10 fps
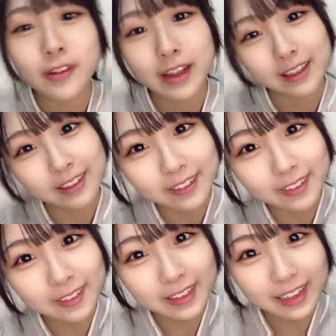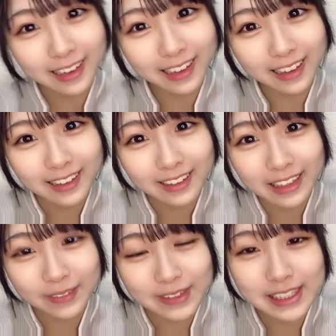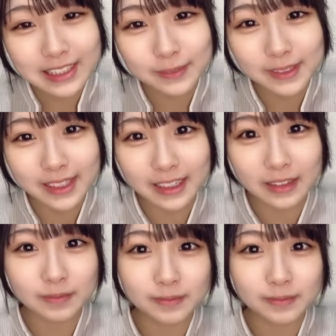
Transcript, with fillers: 演のなんか生写真みたいな